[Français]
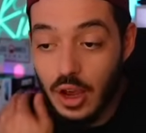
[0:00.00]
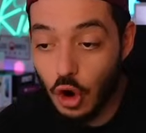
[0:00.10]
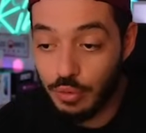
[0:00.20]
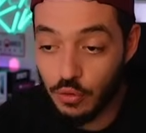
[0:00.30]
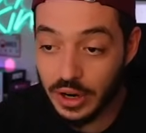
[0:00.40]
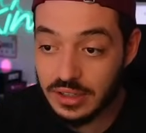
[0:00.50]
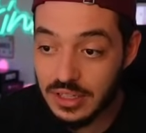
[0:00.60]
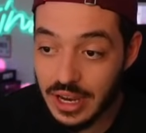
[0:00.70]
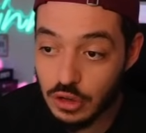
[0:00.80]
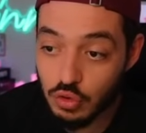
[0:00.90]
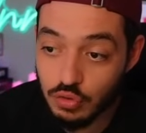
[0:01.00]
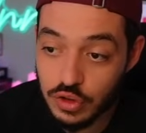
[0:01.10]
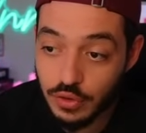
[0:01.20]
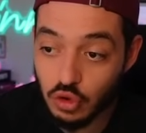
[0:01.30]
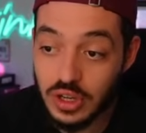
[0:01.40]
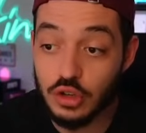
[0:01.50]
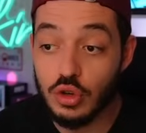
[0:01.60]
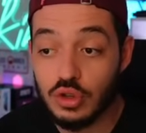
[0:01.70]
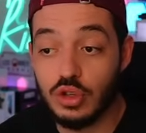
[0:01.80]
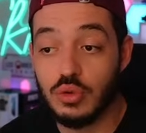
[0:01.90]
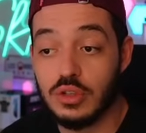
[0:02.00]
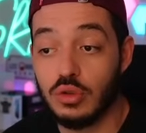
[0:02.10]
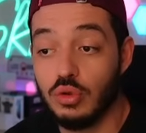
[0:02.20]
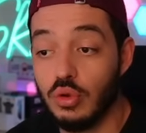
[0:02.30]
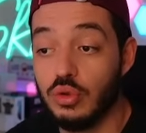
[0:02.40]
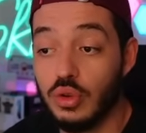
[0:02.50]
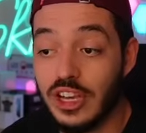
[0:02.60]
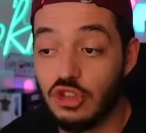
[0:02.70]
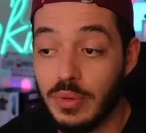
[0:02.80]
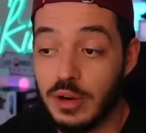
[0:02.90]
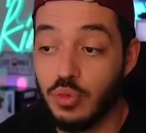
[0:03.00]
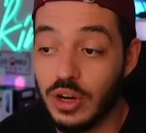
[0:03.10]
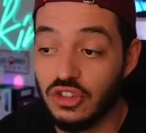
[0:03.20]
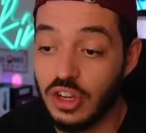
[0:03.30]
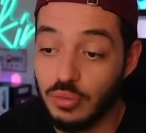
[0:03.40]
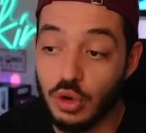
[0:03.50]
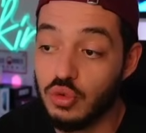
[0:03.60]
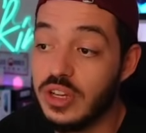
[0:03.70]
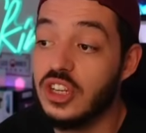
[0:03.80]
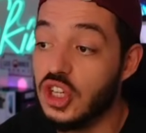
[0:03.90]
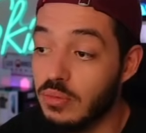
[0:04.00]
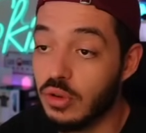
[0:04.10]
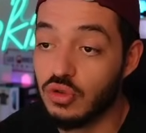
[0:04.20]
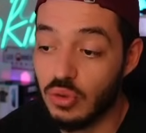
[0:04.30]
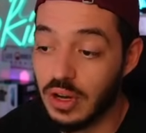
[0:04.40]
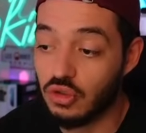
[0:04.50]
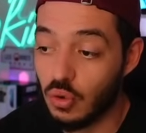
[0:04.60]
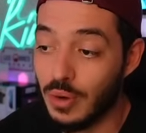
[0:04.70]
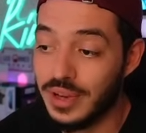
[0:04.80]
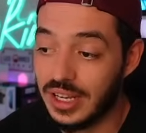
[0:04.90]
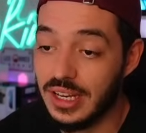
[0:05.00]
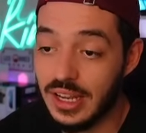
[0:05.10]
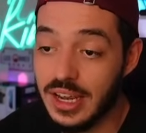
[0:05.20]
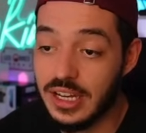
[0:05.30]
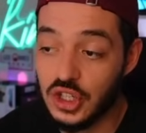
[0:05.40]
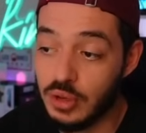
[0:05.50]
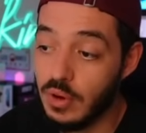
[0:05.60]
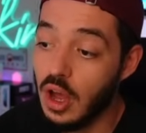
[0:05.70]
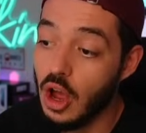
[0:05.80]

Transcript: On peut voir ici, Asus vous offre jusqu'à 260 euros de cashback pour l'achat de produits éligibles. Donc celui-là, je crois bien qu'il est éligible.